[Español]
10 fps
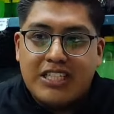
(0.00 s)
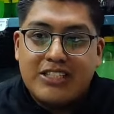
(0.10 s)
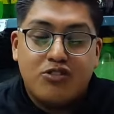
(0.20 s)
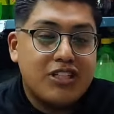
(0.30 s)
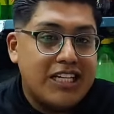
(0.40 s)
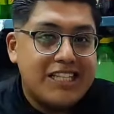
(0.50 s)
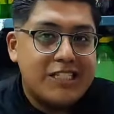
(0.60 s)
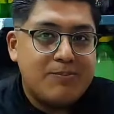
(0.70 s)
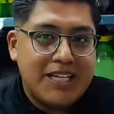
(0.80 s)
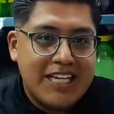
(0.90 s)
en estos
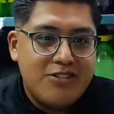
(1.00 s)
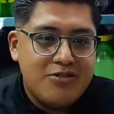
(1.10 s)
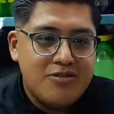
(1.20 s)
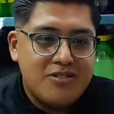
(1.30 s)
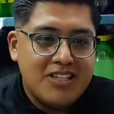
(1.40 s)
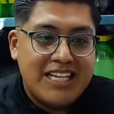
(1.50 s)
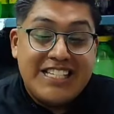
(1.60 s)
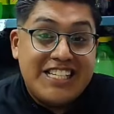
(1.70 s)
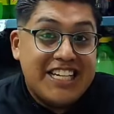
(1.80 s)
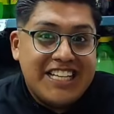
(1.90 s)
clientes pequeños que
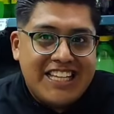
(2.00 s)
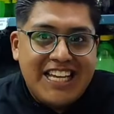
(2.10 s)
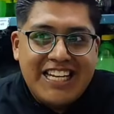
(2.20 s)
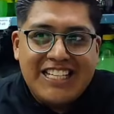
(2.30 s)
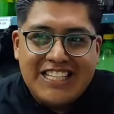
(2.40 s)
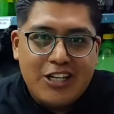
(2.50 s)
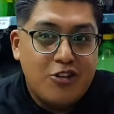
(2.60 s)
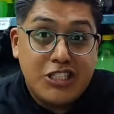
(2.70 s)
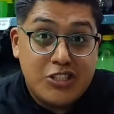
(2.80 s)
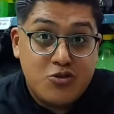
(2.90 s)
chiquitean el dinero, no
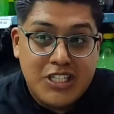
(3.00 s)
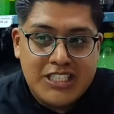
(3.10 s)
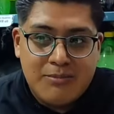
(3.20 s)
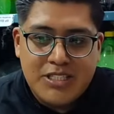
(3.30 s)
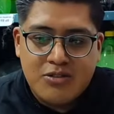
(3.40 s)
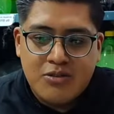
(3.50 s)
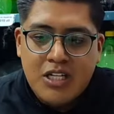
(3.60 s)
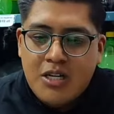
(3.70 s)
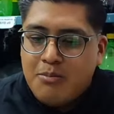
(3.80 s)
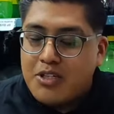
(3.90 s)
sé si ustedes han visto,
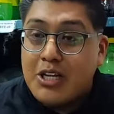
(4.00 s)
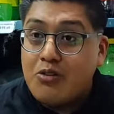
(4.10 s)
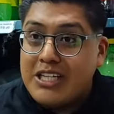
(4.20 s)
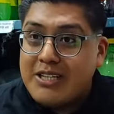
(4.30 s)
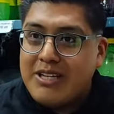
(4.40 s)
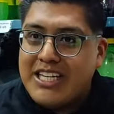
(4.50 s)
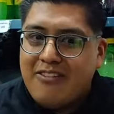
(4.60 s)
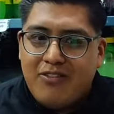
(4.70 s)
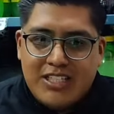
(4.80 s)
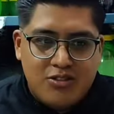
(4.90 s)
pero ahorita con el tema de la
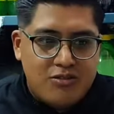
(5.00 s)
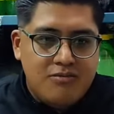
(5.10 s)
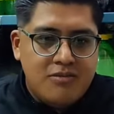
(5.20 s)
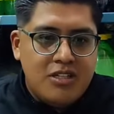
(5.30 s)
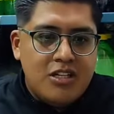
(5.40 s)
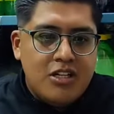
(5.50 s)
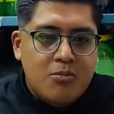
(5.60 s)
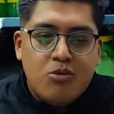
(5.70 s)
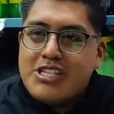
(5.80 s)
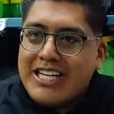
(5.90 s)
inflación,
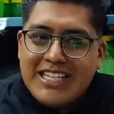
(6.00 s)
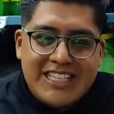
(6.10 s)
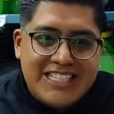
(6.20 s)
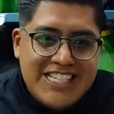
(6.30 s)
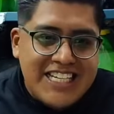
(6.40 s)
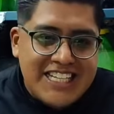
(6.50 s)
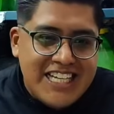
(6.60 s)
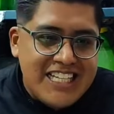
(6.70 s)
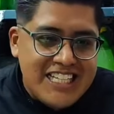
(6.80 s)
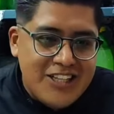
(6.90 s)
mucha gente
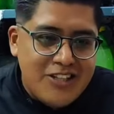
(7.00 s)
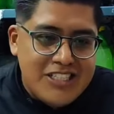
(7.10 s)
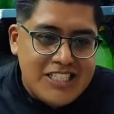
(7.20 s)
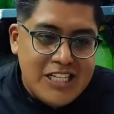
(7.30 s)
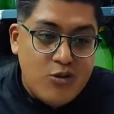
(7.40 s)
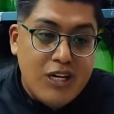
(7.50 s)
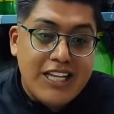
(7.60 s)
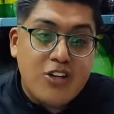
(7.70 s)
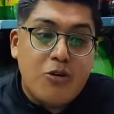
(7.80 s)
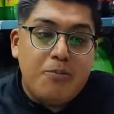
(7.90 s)
chiquitea el dinero y dices, en
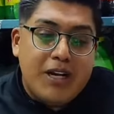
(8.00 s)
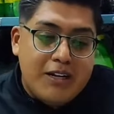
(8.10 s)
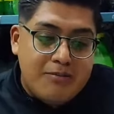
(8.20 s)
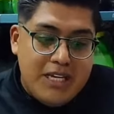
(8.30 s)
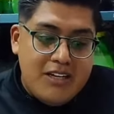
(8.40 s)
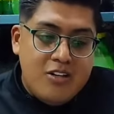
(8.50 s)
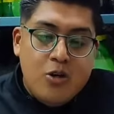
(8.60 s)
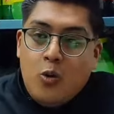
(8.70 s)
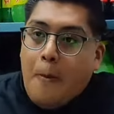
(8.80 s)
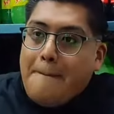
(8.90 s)
lugar de comprarme
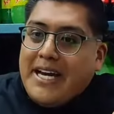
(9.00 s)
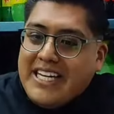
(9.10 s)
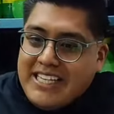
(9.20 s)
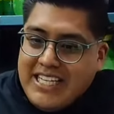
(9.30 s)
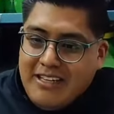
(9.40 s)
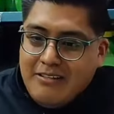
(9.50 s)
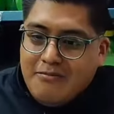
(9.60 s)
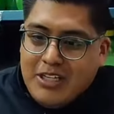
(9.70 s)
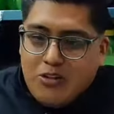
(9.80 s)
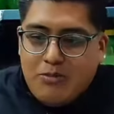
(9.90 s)
un paquete,
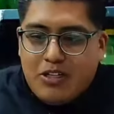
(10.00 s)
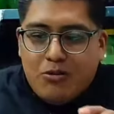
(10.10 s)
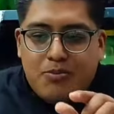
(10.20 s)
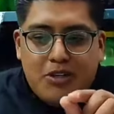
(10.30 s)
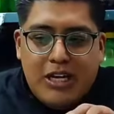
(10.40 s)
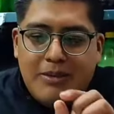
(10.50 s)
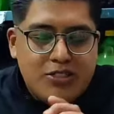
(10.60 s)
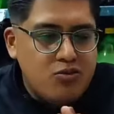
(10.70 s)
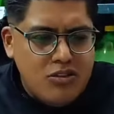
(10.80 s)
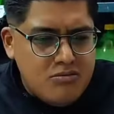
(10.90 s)
mejor me compro nada
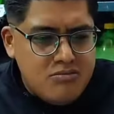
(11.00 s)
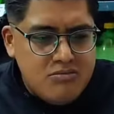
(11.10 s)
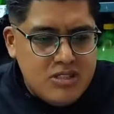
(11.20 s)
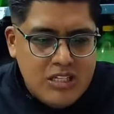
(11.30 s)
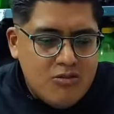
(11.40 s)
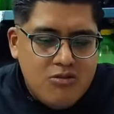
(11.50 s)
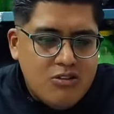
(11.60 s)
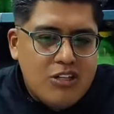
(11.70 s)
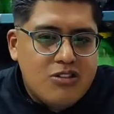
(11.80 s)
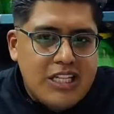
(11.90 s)
más uno. O sea, no,
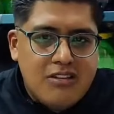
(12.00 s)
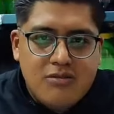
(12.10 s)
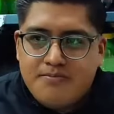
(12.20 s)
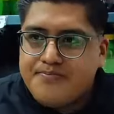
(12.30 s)
no quiero tanto.